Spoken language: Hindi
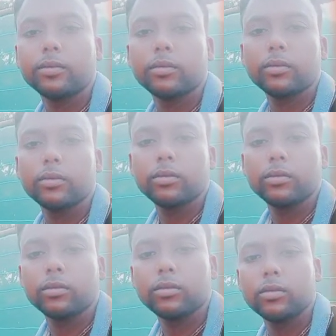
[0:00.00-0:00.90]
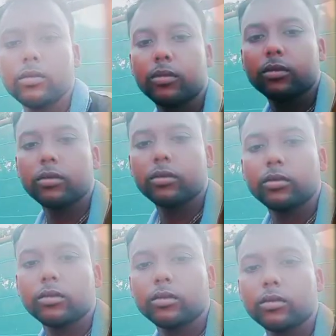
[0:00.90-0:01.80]
देखिए कैमरा किस
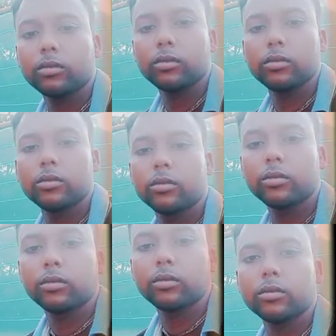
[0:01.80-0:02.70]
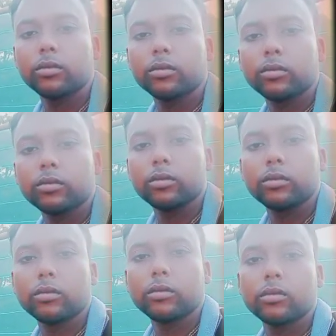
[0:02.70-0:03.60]
तरह से हो गया देखिए
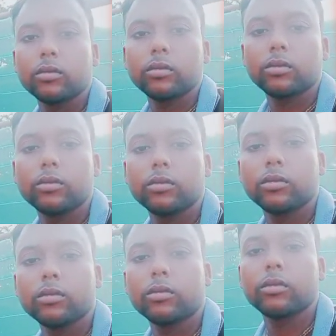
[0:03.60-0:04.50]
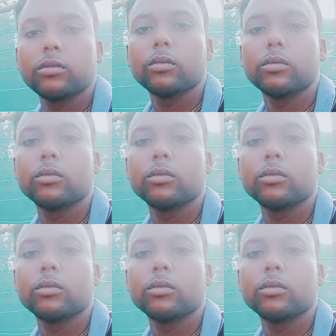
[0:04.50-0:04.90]
एक एक करके चेंज